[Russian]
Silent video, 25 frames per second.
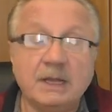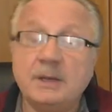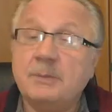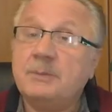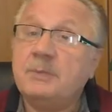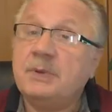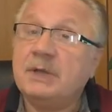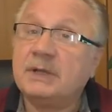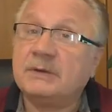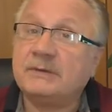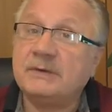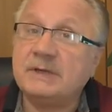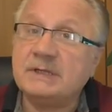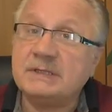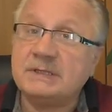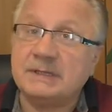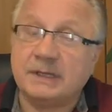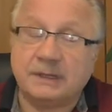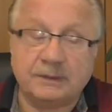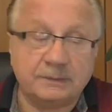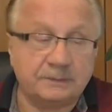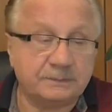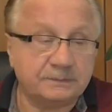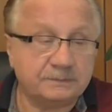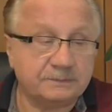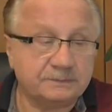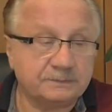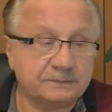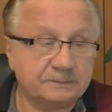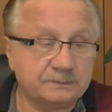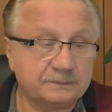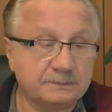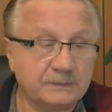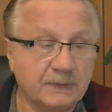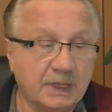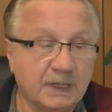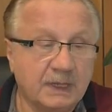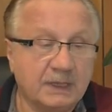Первый день.
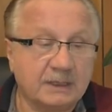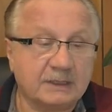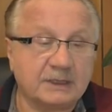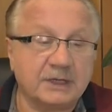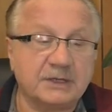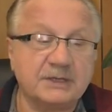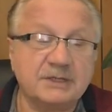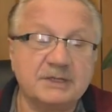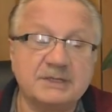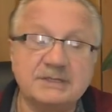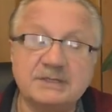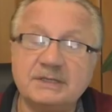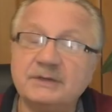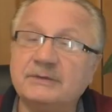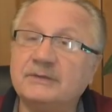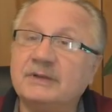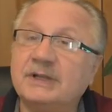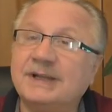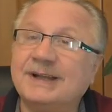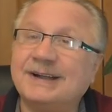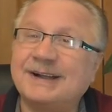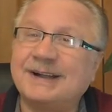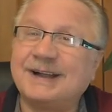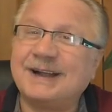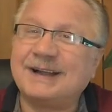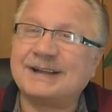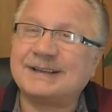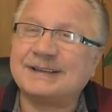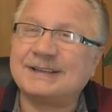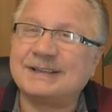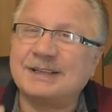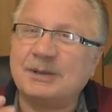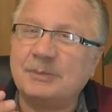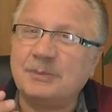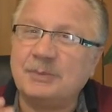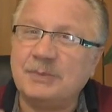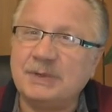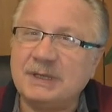Когнитивная
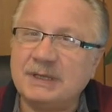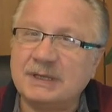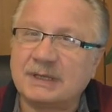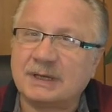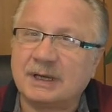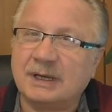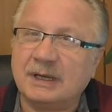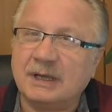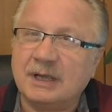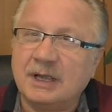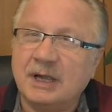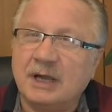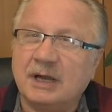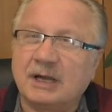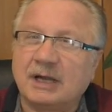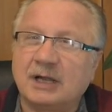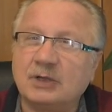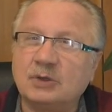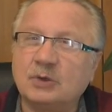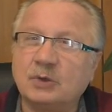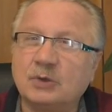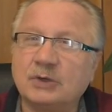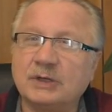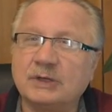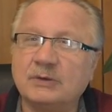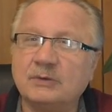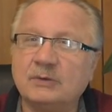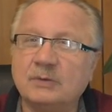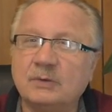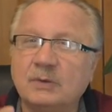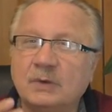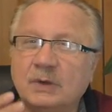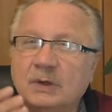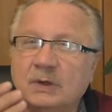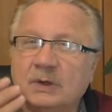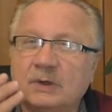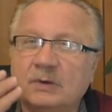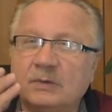карта мира, которая у
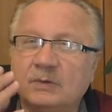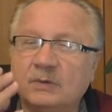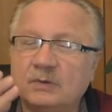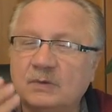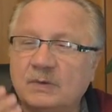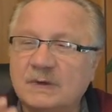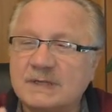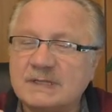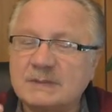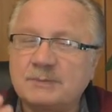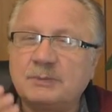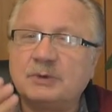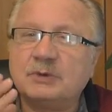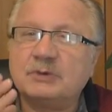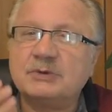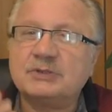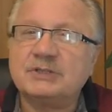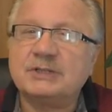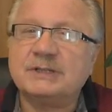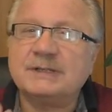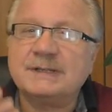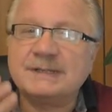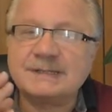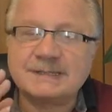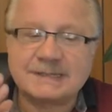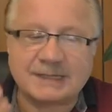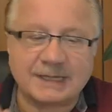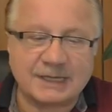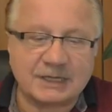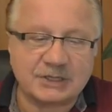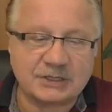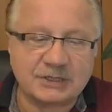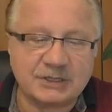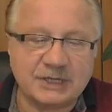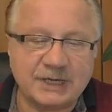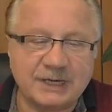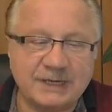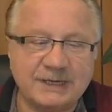вас получила
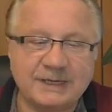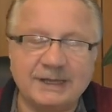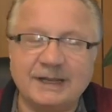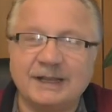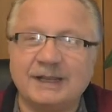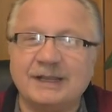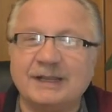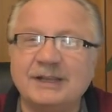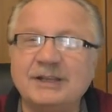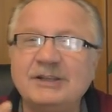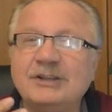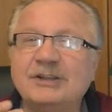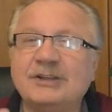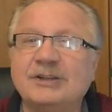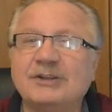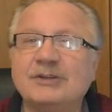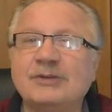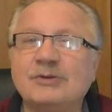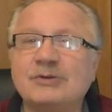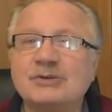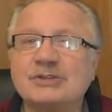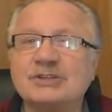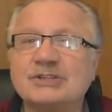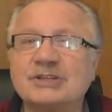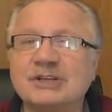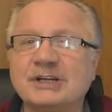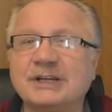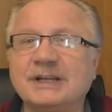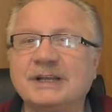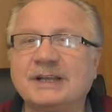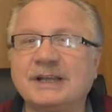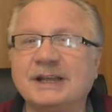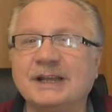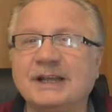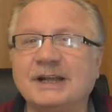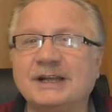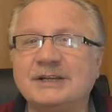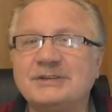искажения и
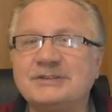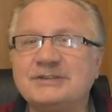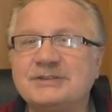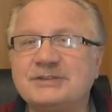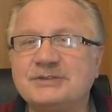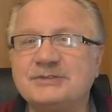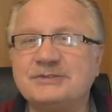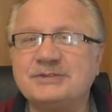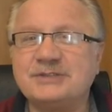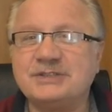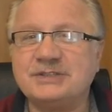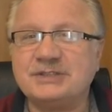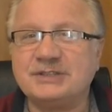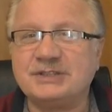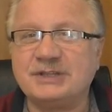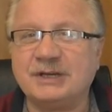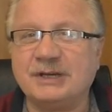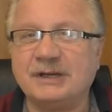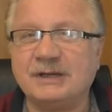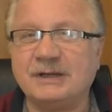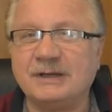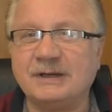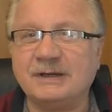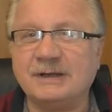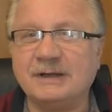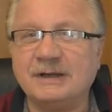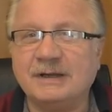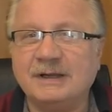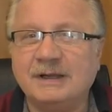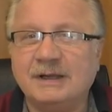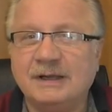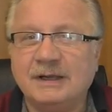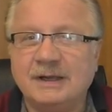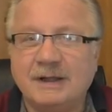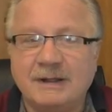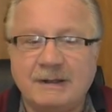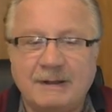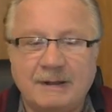ложные ощущения.
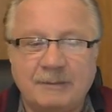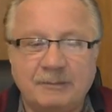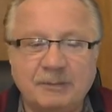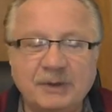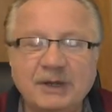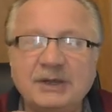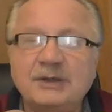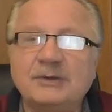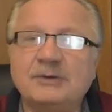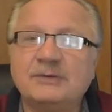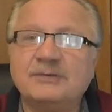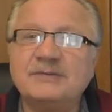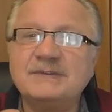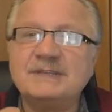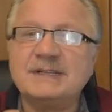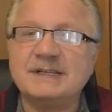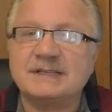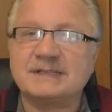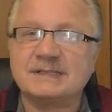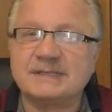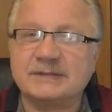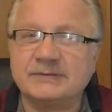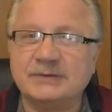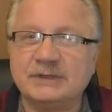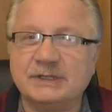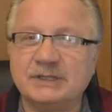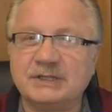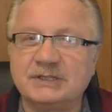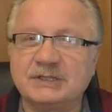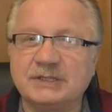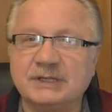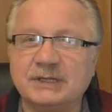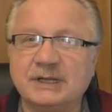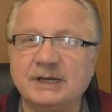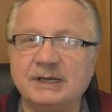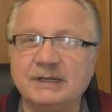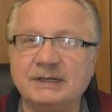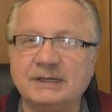Мы ее в детстве
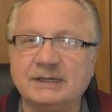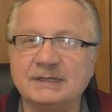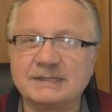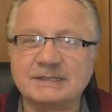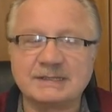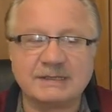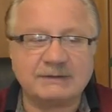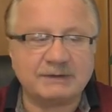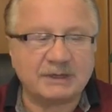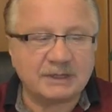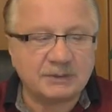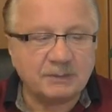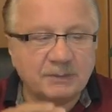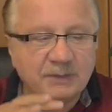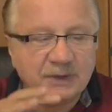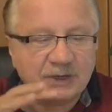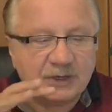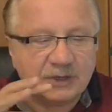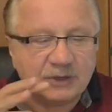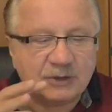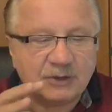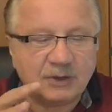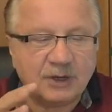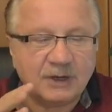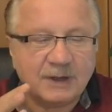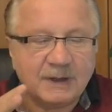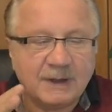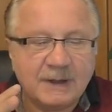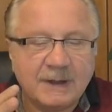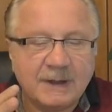начинали рисовать, мы ее